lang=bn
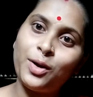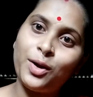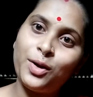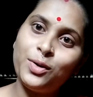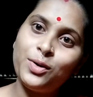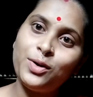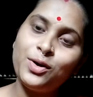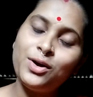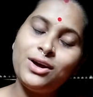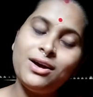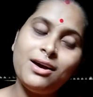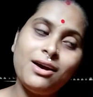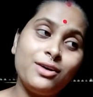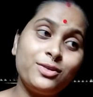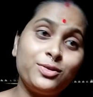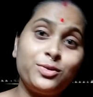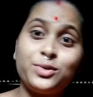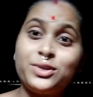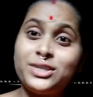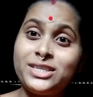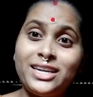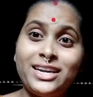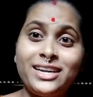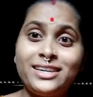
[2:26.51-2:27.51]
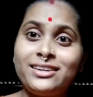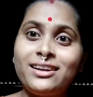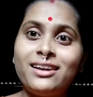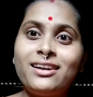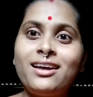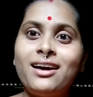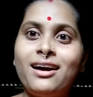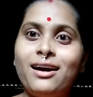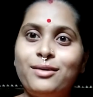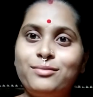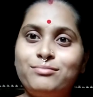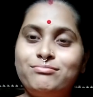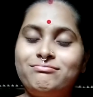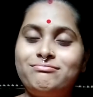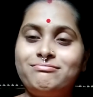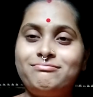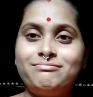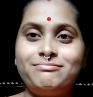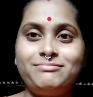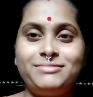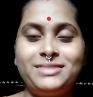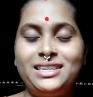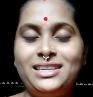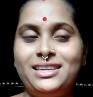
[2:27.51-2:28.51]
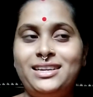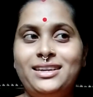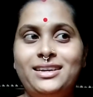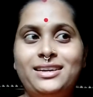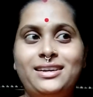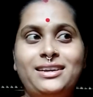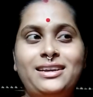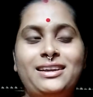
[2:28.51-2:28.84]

বলো তো সেটা না মানে